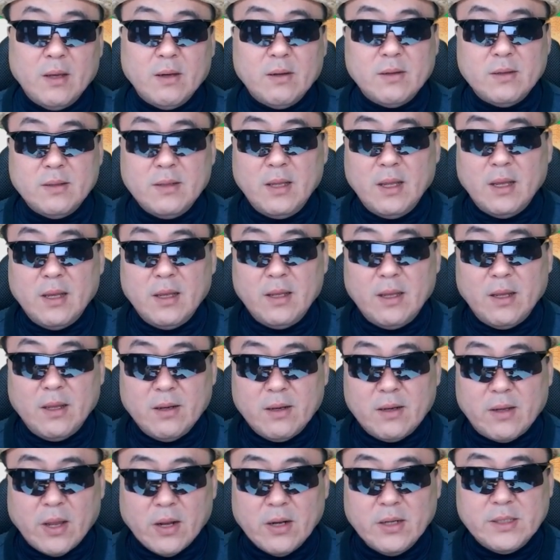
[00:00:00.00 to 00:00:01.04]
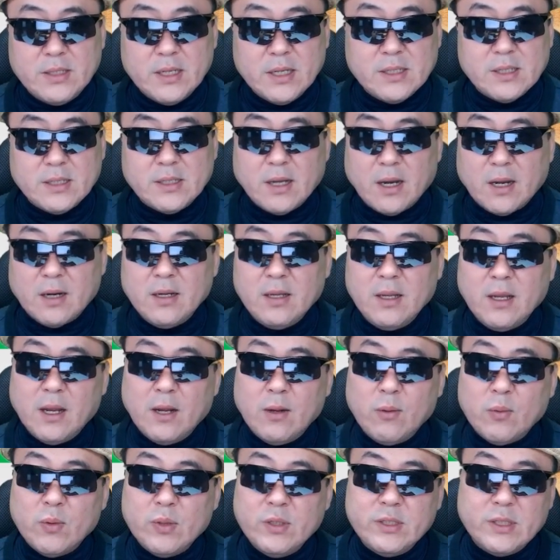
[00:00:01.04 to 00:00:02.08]
은행 결제에서 나가는 게
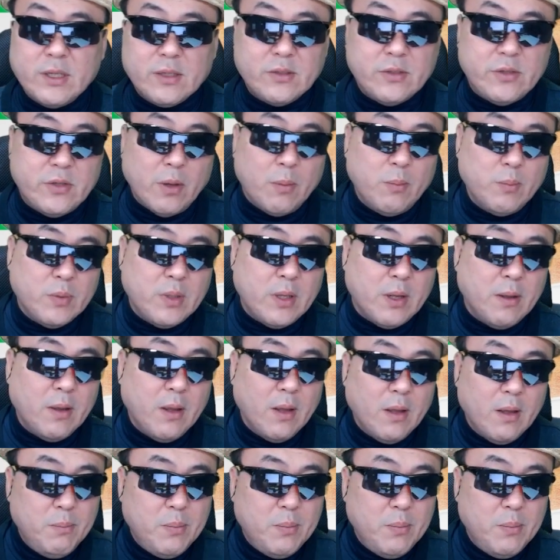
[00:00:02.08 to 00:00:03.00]
아니고 이제 전부 다